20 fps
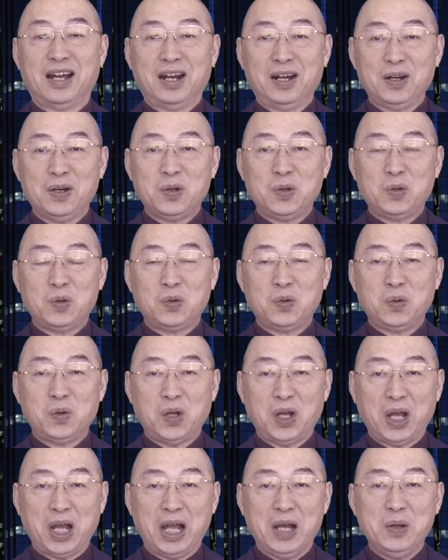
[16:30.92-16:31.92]
而
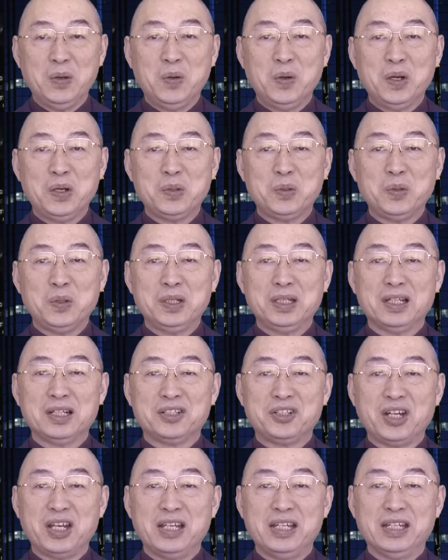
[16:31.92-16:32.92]
韩国瑜
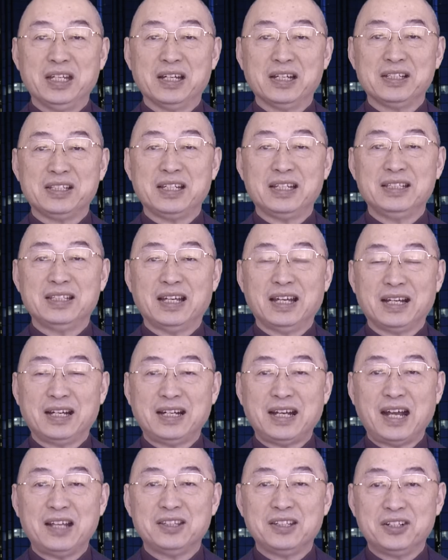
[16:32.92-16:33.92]
的阵营现在
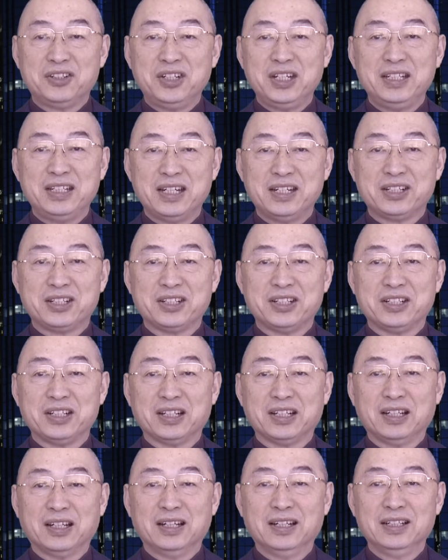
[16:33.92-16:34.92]
干的这件事
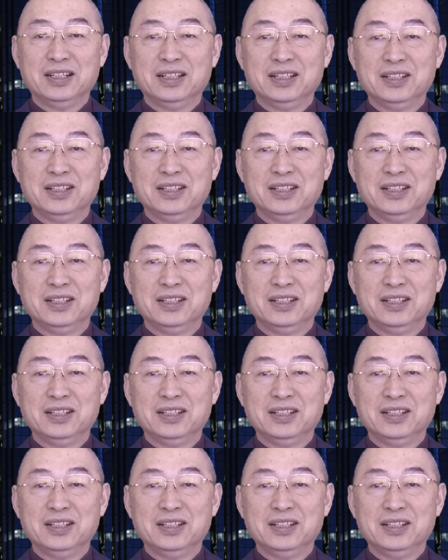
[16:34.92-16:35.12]
情呢，